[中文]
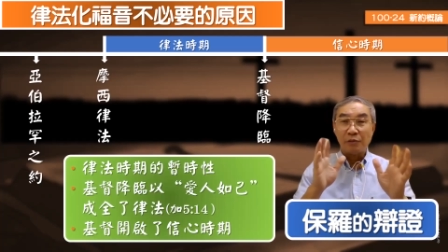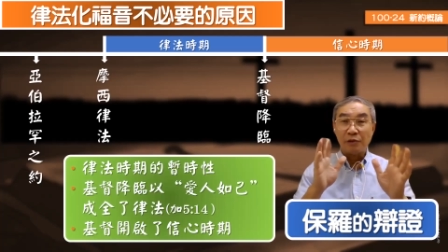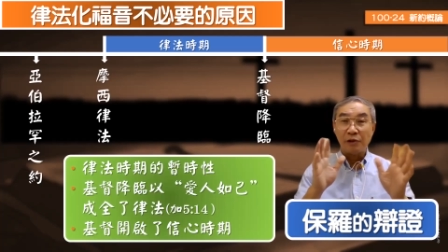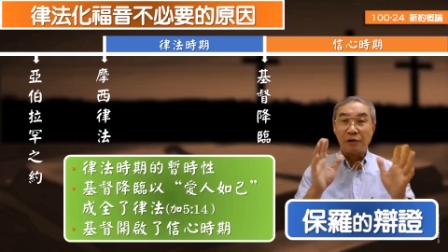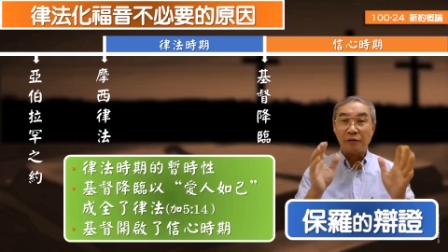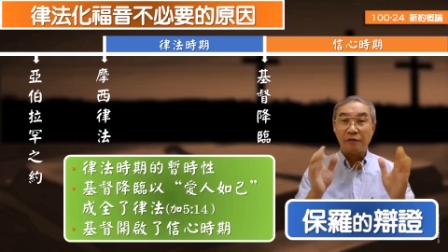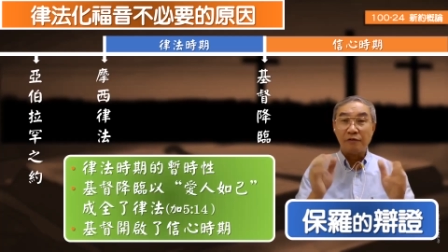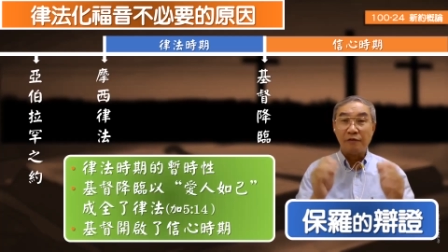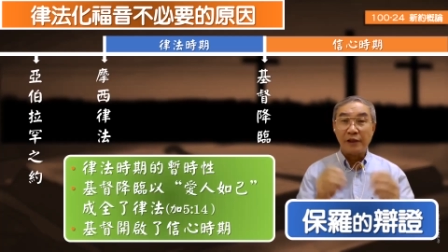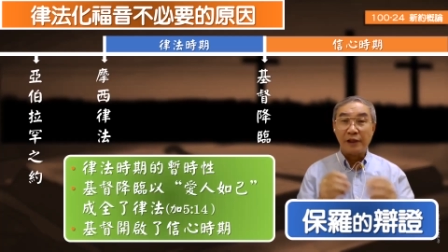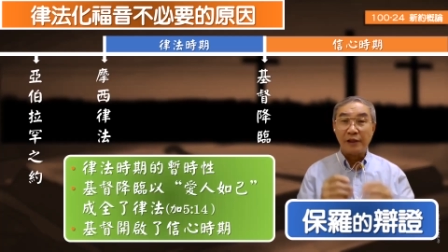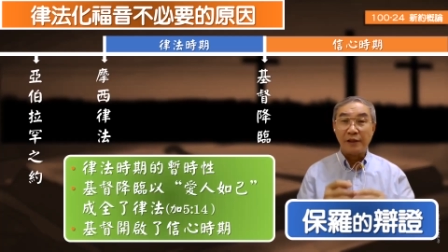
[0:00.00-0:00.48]
能
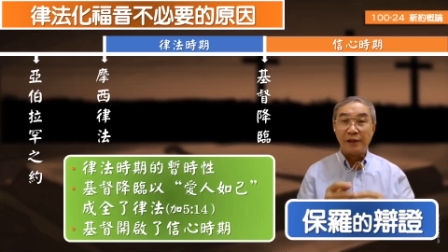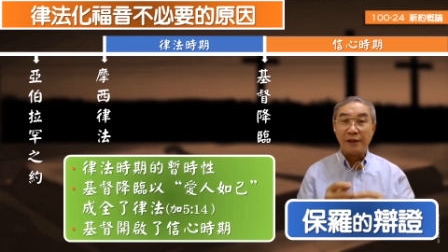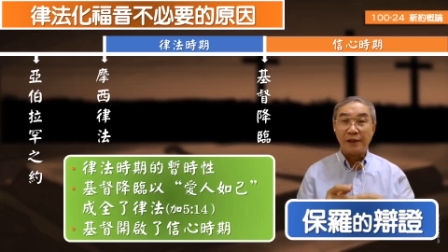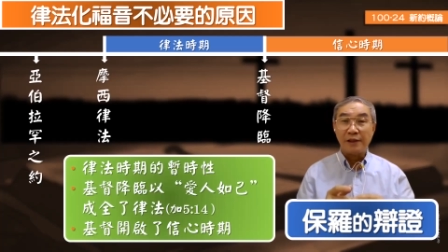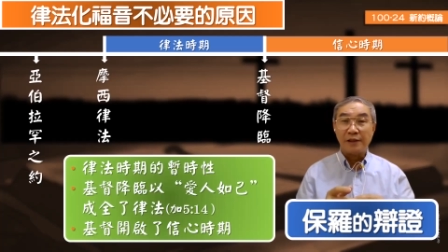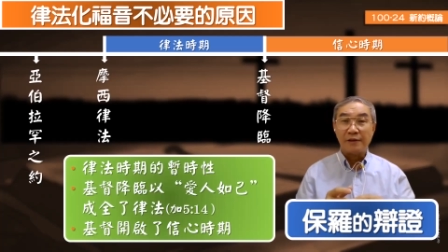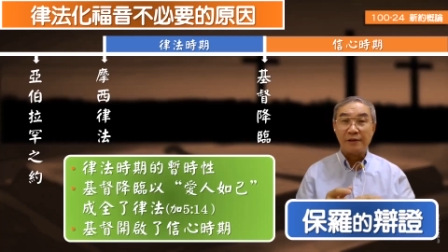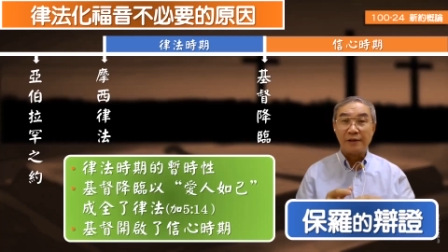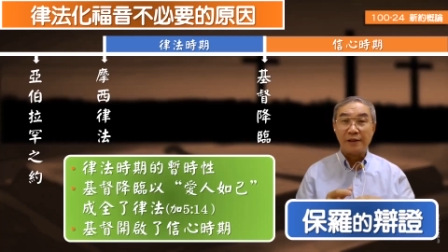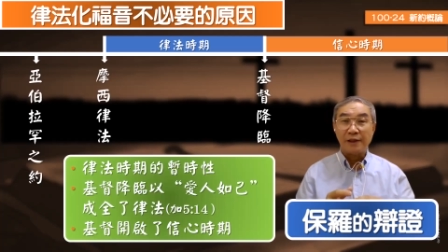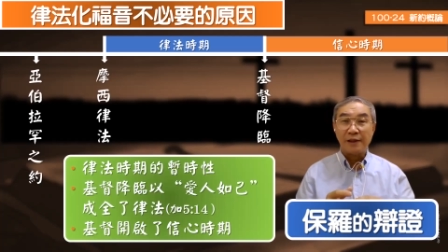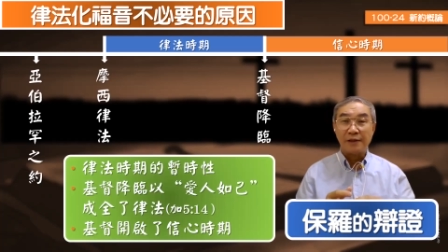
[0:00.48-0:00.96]
废啊，
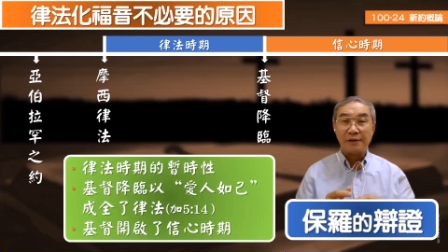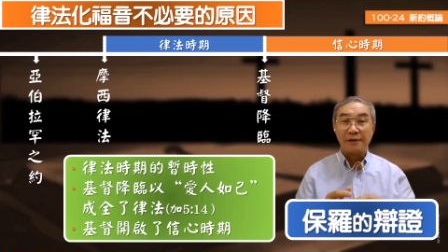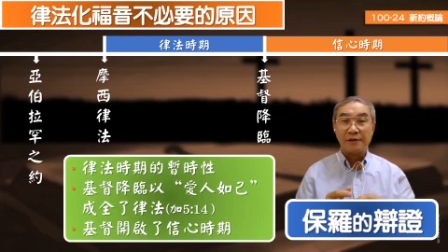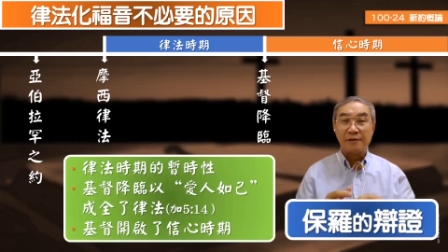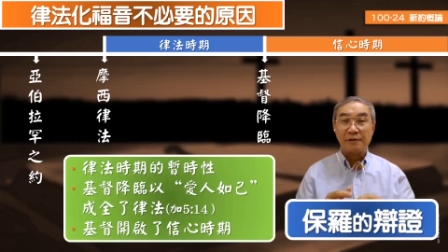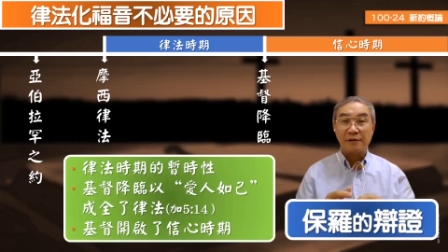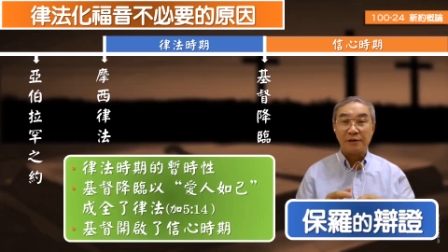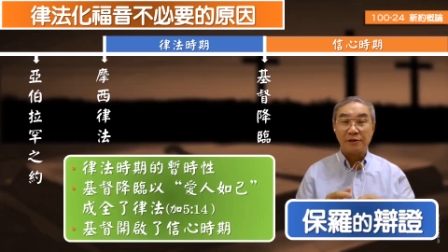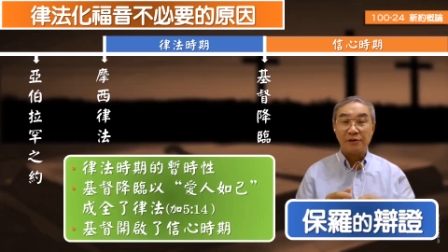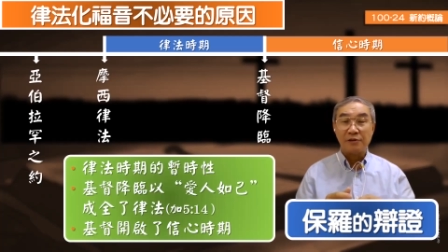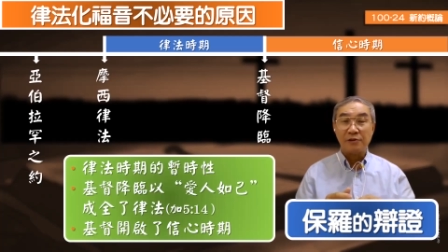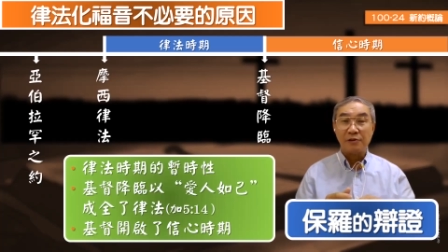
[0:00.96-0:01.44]
还是
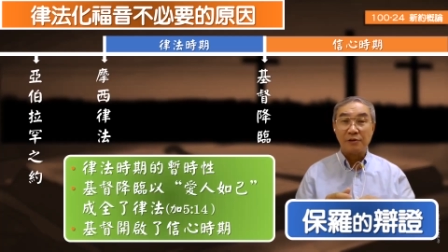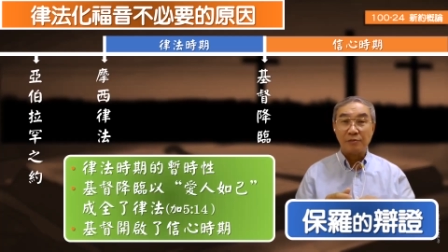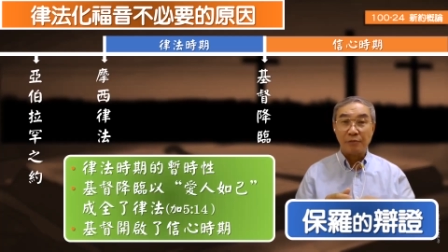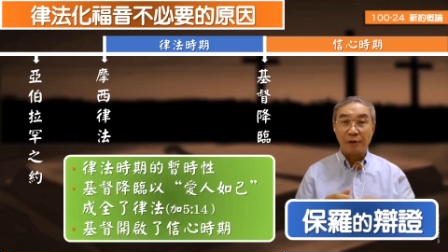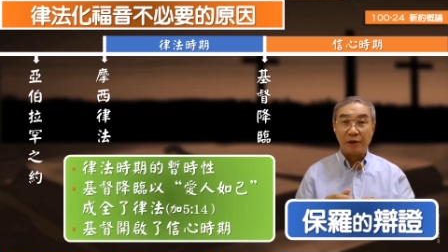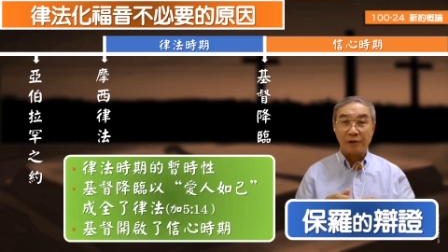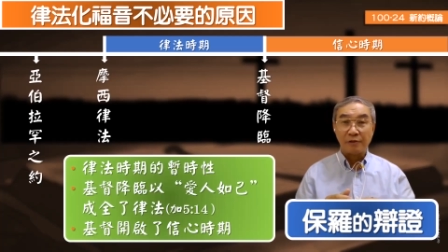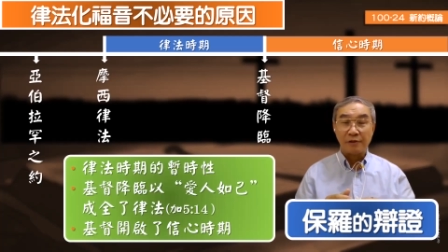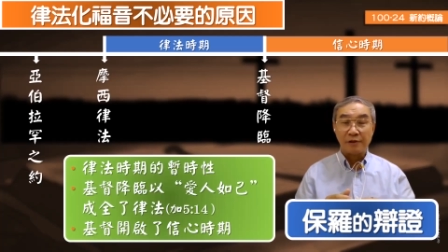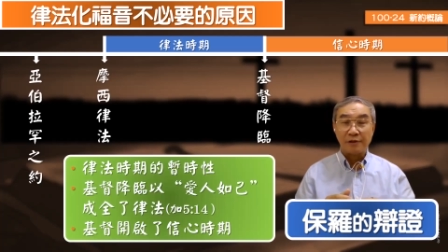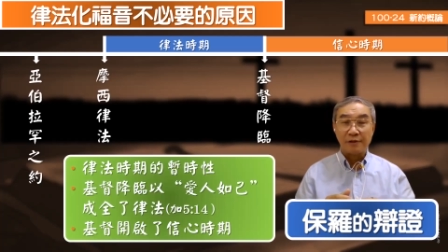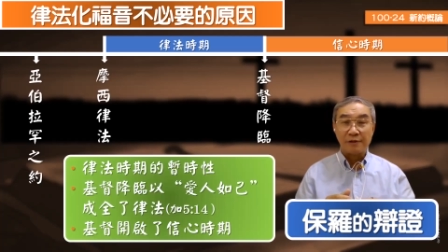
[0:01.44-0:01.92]
继续
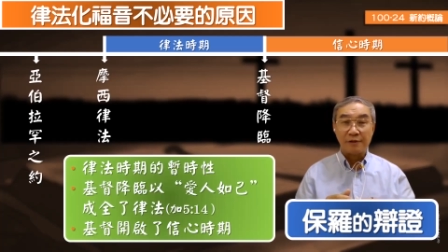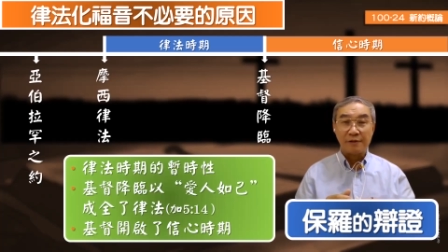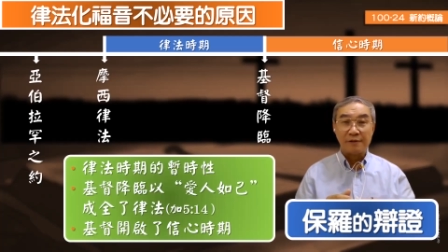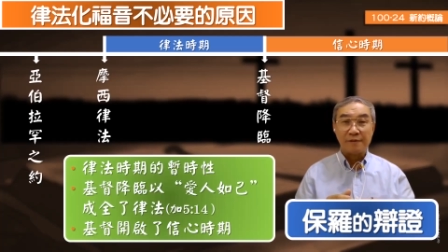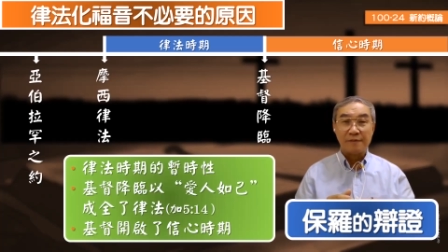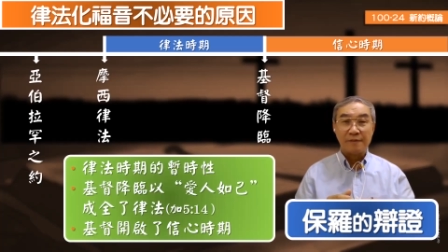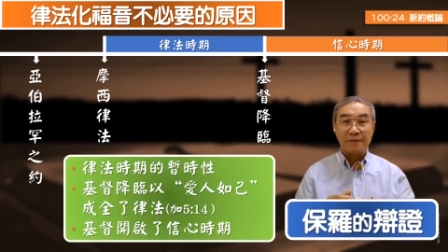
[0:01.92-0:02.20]
保持，